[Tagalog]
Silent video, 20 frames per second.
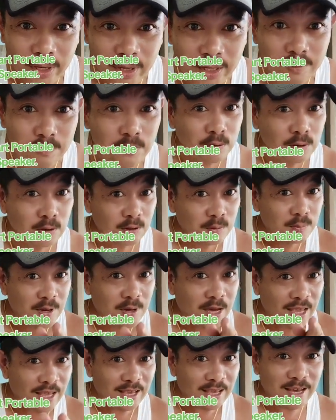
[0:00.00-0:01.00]
with Bluetooth
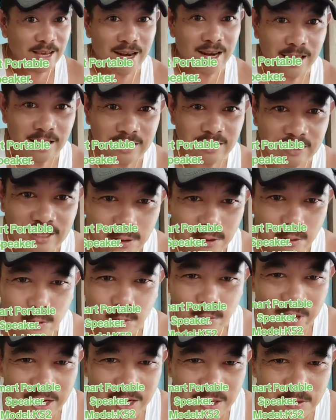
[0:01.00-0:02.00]
mic galing sa
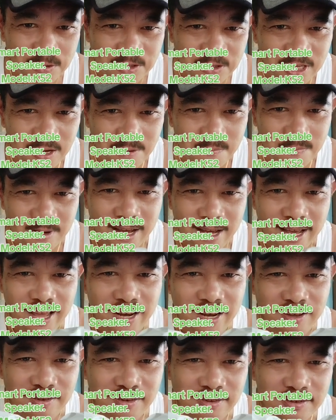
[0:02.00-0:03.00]
Wino Shop.
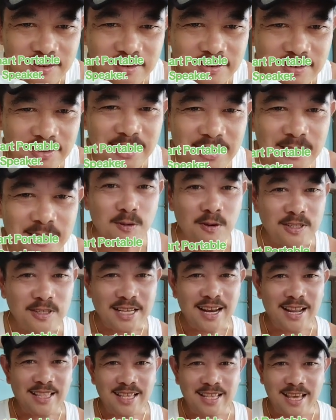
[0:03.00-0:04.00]
Ayan o. Oh.
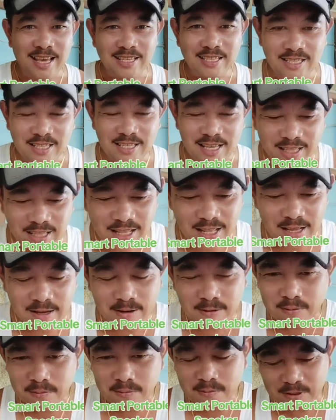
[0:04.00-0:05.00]
Buksan natin guys, slide din
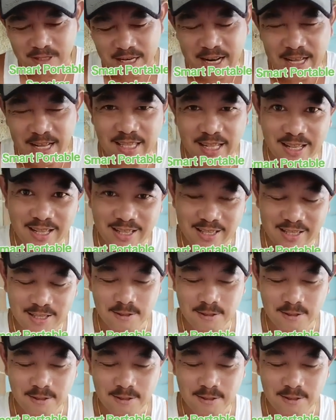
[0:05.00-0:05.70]
ako. Buksan natin.